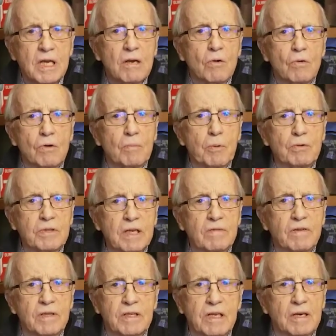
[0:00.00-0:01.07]
Uno poteva
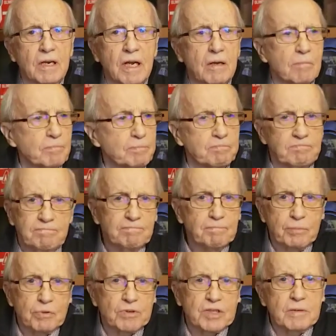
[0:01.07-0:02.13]
dire a un
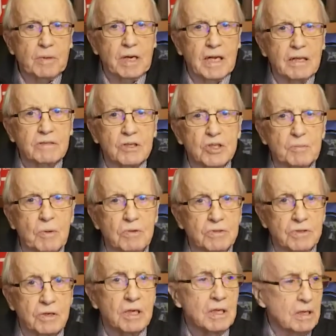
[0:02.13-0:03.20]
possibile altro
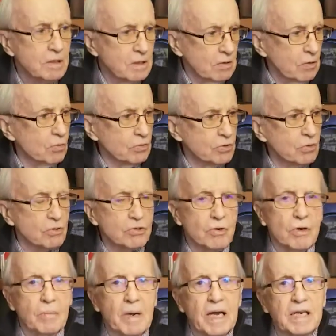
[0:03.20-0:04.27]
sponsor, oh Giorgio
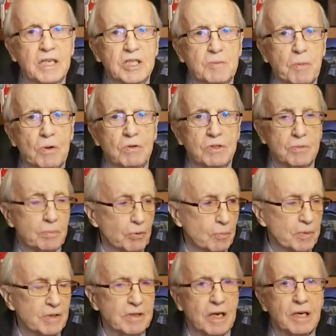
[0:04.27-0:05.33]
Armani è sponsor
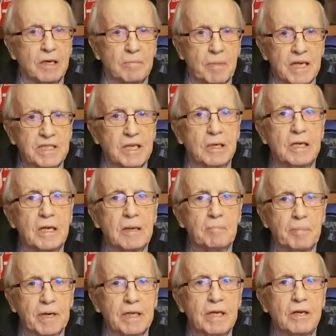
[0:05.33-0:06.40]
proprietario del basket,
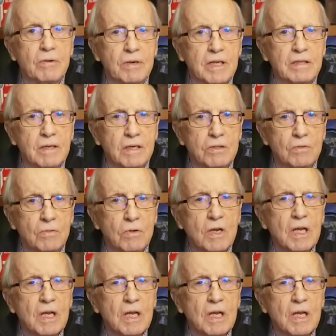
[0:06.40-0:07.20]
perché non entri tu?